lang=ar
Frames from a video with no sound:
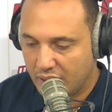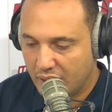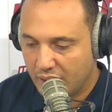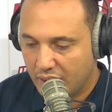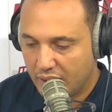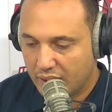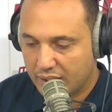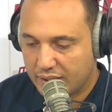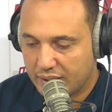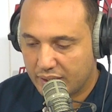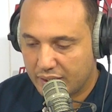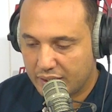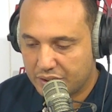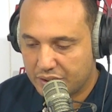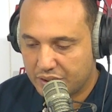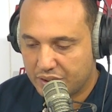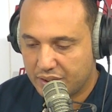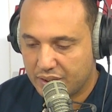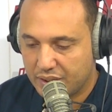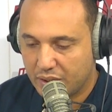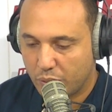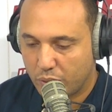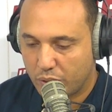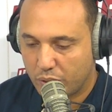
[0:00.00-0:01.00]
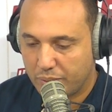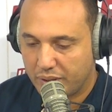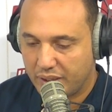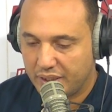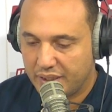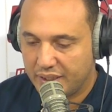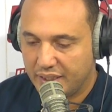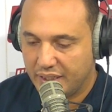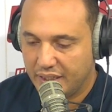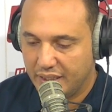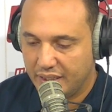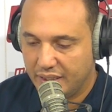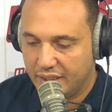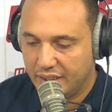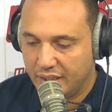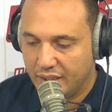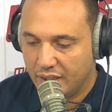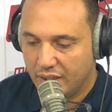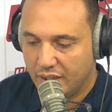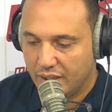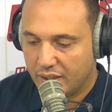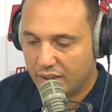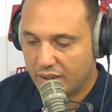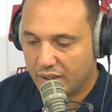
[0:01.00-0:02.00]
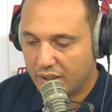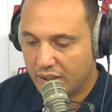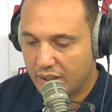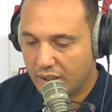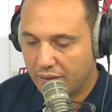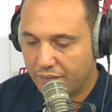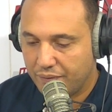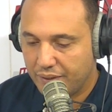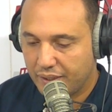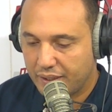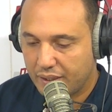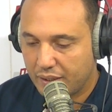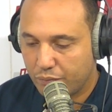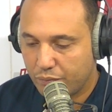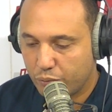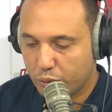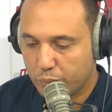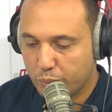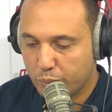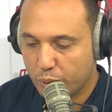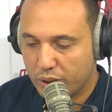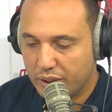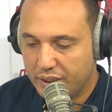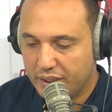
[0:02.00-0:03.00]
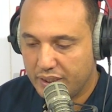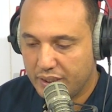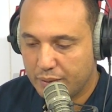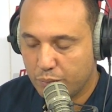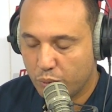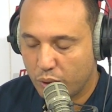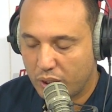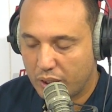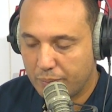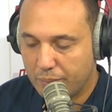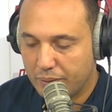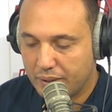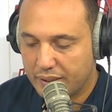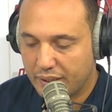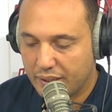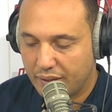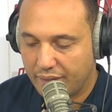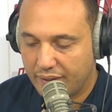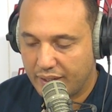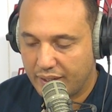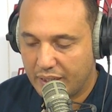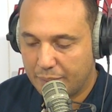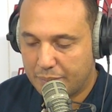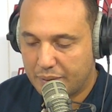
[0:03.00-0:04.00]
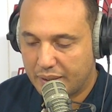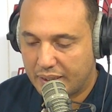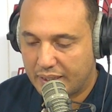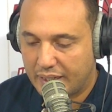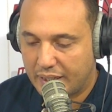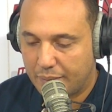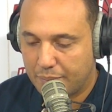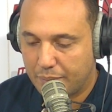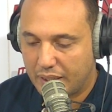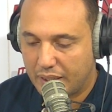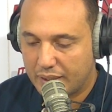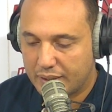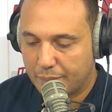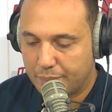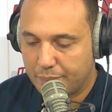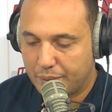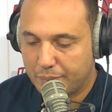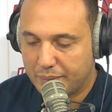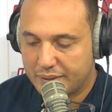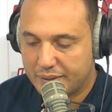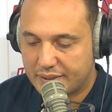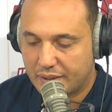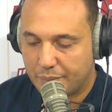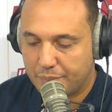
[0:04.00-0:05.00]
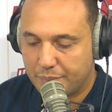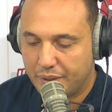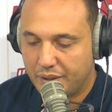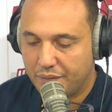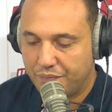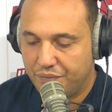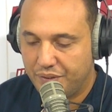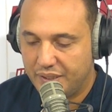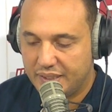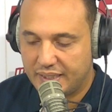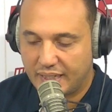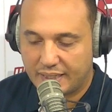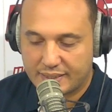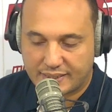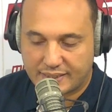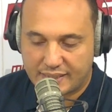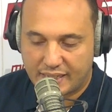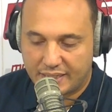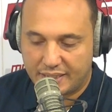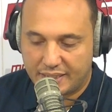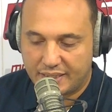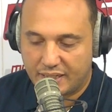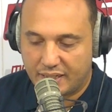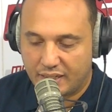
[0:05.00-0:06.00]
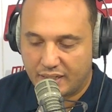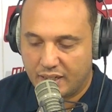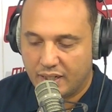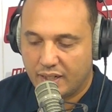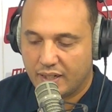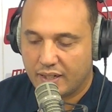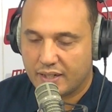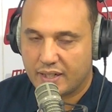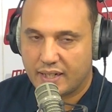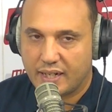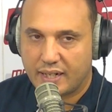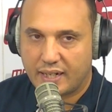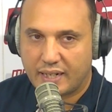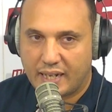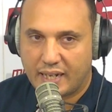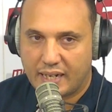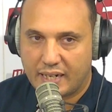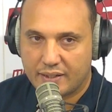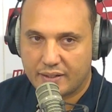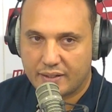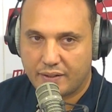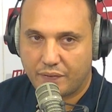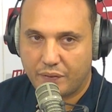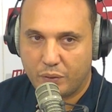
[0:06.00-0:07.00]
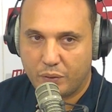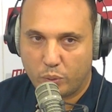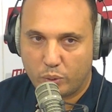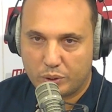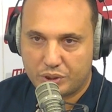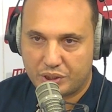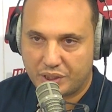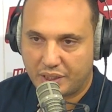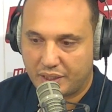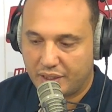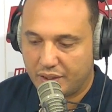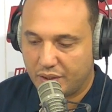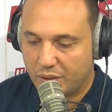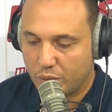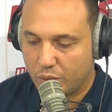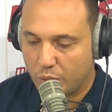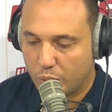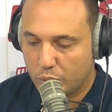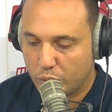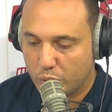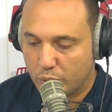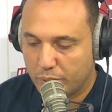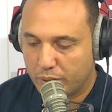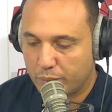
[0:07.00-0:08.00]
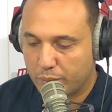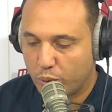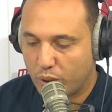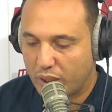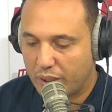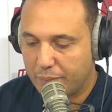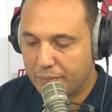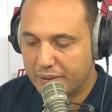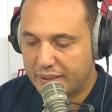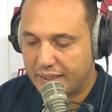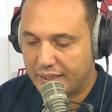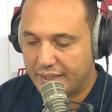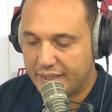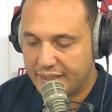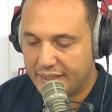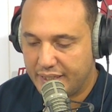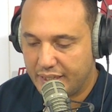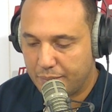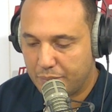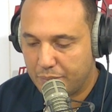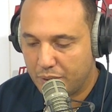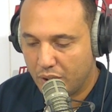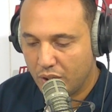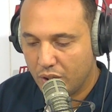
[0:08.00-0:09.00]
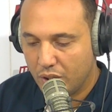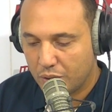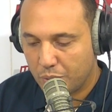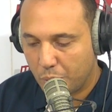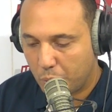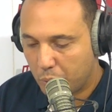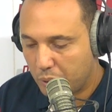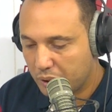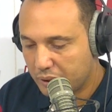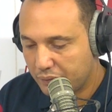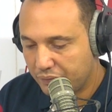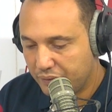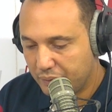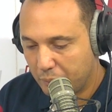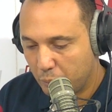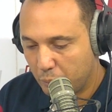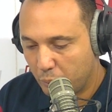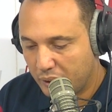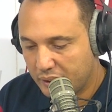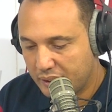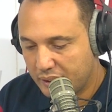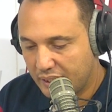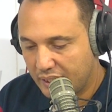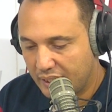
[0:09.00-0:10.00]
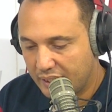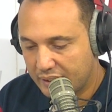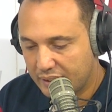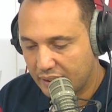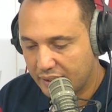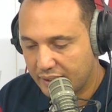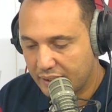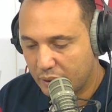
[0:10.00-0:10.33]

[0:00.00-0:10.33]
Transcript: ترجي دور ربع نهائي افريكان فوتبول ليج مقابله ذهاب تتلعب مع تي بي مازامبي في تنزانيا نهار الاحد 22 أكتوبر مقابلة الإياب تقعد في موعدها حتى التوا